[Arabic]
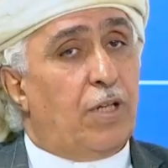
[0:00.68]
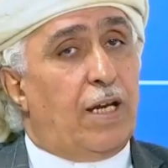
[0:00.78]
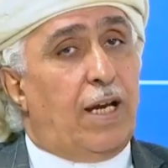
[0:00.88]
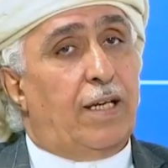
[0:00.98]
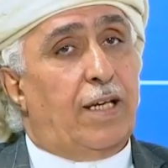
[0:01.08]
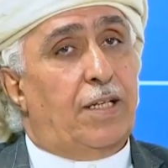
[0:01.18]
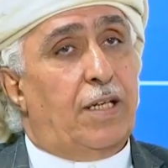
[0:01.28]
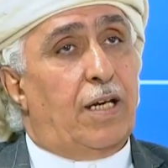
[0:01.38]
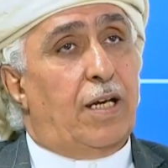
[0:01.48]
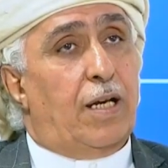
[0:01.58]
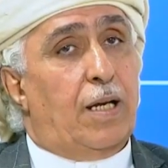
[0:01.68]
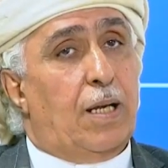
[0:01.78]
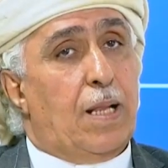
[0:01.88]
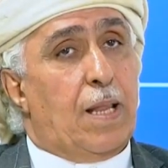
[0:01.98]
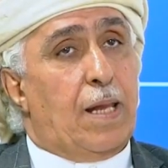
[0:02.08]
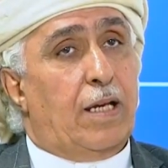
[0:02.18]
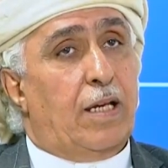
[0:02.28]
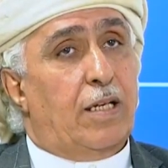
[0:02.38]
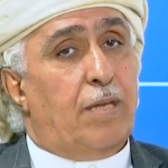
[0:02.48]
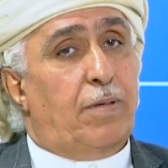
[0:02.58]
قاع يعني آه،
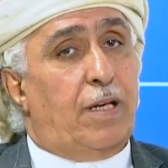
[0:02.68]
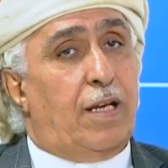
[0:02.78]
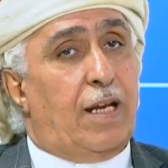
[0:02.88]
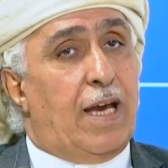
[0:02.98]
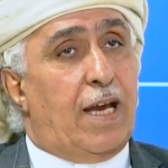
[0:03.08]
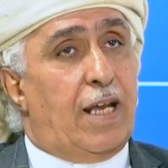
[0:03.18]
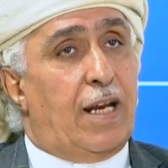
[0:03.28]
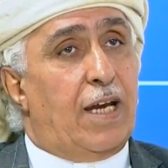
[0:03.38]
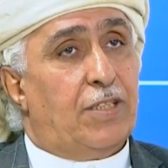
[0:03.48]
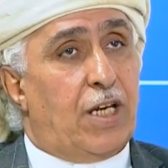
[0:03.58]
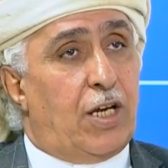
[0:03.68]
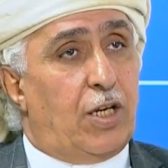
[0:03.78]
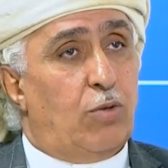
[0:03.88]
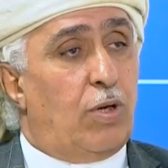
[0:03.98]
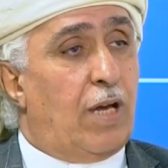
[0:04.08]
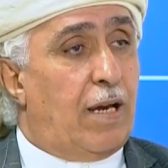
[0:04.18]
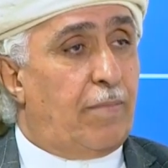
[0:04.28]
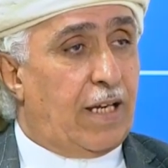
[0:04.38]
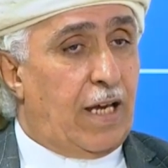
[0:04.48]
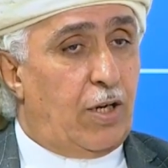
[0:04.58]
قبيلة لها لها تاريخ ولها
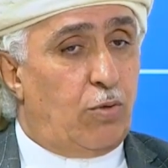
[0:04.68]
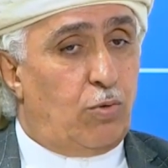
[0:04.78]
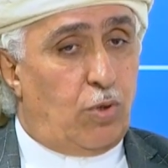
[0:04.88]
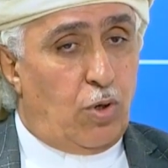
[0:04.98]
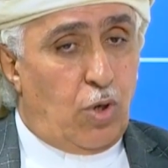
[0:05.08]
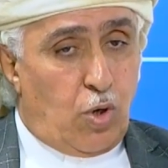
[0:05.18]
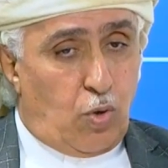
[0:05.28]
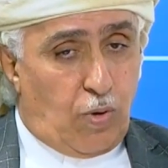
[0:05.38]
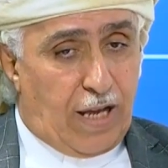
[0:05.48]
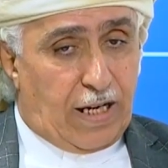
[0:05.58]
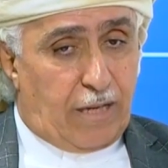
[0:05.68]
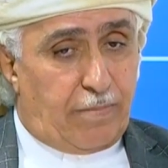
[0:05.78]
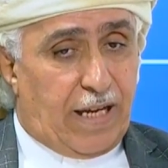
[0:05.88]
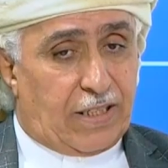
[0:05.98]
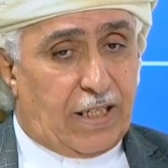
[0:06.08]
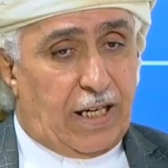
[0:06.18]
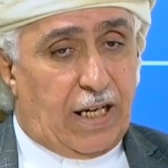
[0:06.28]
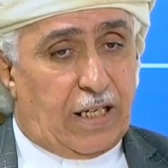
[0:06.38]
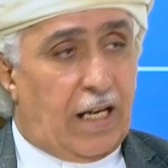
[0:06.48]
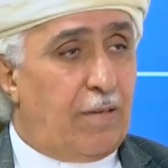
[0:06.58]
مكانه وأنا لما
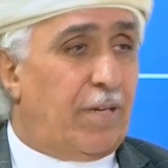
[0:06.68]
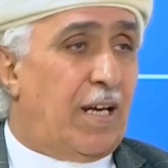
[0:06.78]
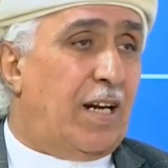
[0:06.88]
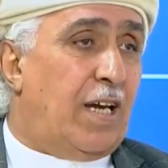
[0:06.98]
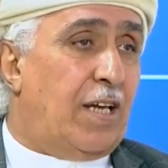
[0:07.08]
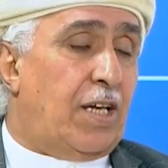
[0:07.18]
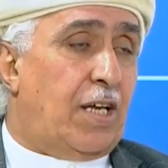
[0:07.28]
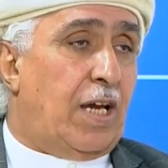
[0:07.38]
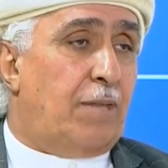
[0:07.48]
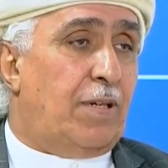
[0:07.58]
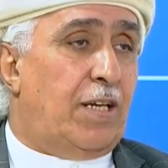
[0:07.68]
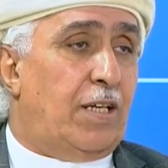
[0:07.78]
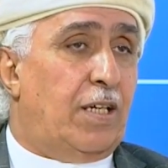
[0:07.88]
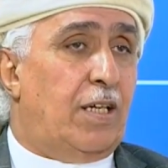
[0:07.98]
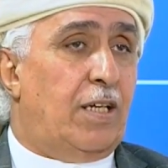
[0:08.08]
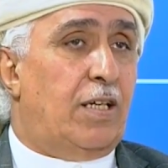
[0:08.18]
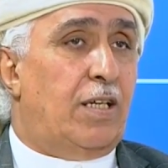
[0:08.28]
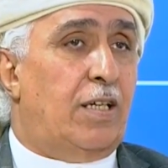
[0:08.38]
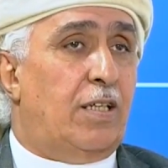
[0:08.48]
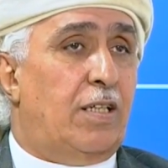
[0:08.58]
أتكلم عن أرحب يعني
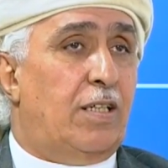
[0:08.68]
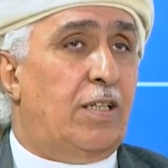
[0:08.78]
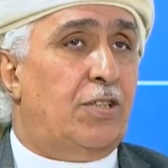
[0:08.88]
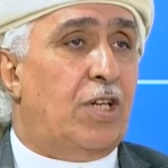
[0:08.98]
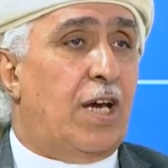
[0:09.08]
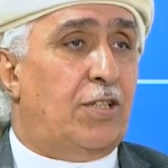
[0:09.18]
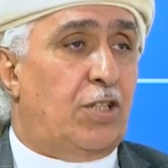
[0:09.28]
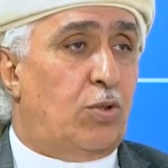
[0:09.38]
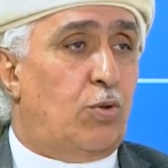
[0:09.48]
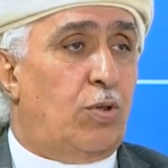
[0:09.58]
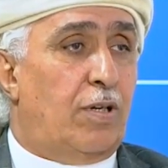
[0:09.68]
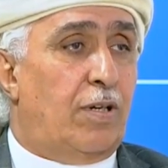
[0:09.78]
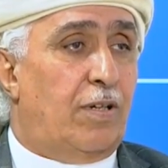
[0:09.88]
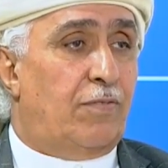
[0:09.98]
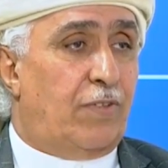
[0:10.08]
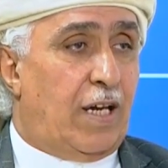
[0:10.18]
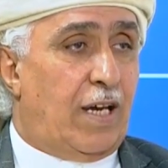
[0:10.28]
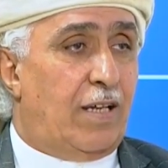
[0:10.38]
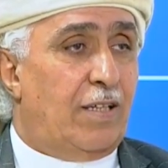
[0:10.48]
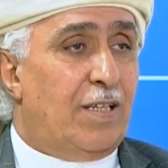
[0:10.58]
آه، شهادة تكون آه، فيها
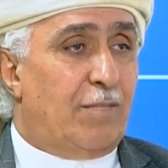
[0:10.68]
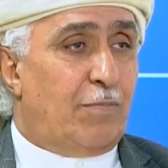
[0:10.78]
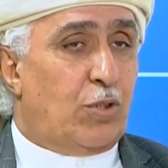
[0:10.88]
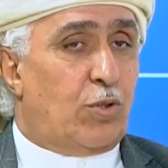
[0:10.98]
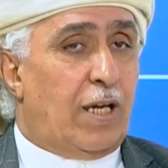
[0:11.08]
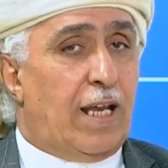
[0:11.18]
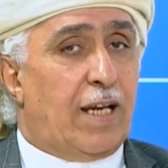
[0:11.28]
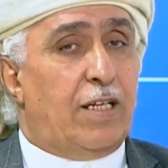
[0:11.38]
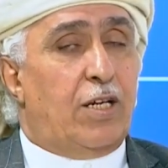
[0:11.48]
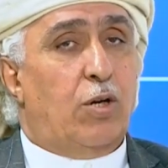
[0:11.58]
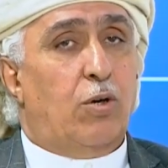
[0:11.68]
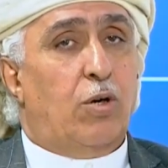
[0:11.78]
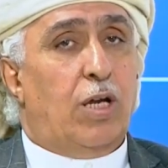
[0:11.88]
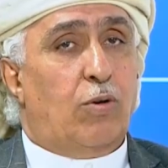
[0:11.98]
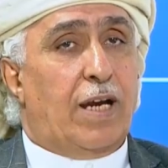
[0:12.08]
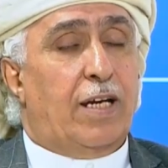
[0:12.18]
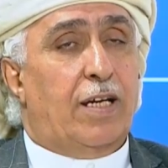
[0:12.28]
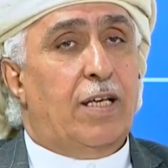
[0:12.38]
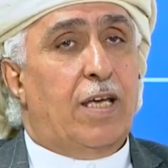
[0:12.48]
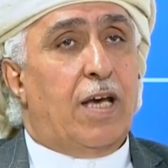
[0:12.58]
مجروحة مجروحة لكن انه الواقع
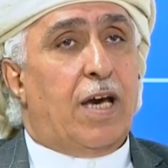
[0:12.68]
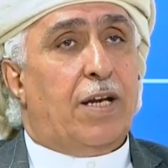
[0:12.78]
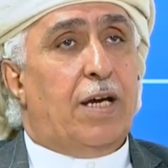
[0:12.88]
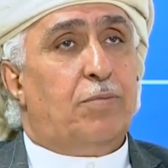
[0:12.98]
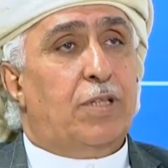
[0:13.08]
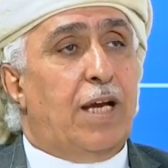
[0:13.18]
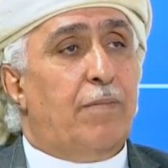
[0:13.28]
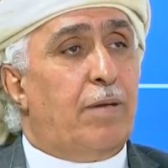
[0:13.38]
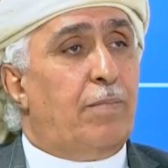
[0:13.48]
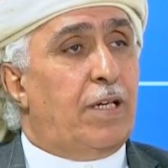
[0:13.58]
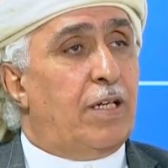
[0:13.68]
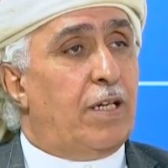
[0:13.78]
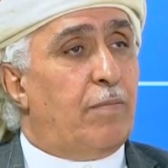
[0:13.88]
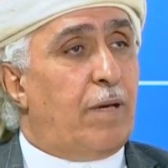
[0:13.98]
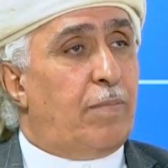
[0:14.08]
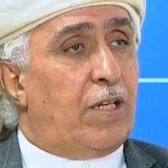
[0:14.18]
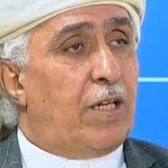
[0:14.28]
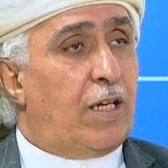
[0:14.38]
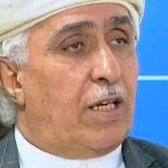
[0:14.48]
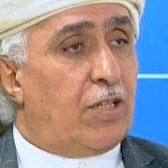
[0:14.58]
أرحب قاع ما بين ما بين
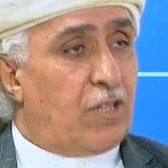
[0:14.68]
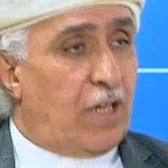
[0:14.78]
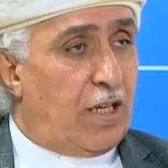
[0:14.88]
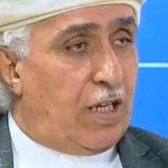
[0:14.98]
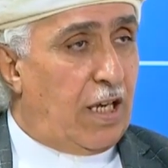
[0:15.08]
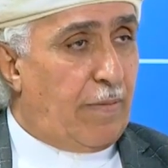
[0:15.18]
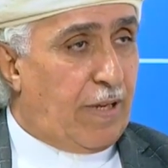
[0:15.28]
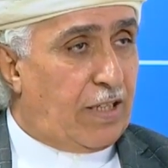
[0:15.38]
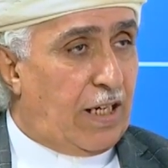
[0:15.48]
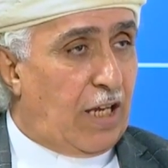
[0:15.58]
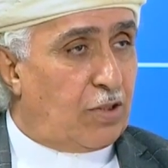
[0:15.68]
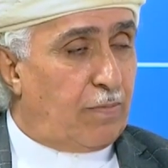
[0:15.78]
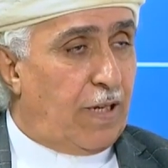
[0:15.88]
امانة العاصمة